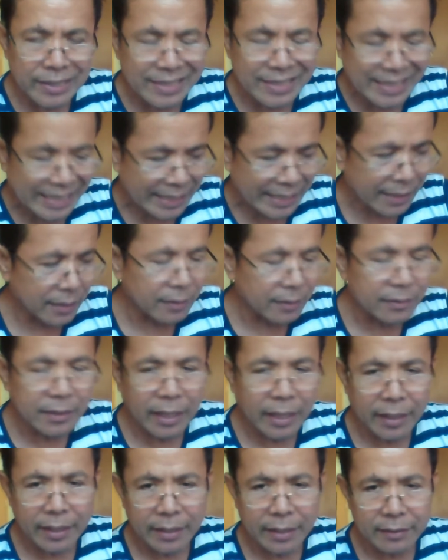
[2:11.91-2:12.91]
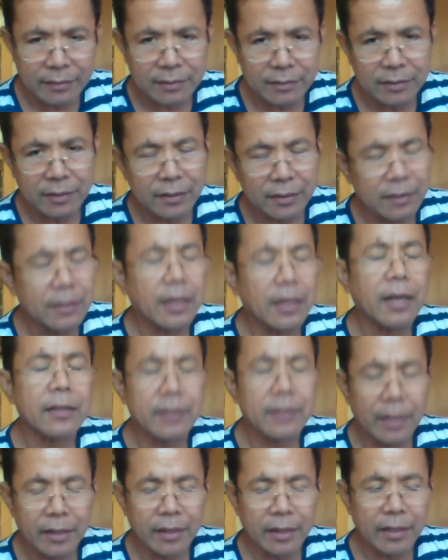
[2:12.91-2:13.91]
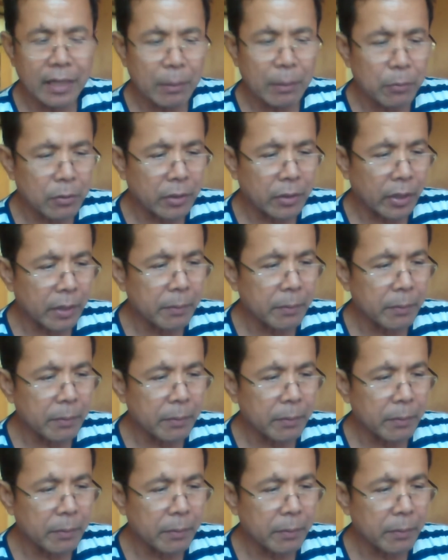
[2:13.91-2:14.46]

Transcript: skill, direct, naka direct level kayo.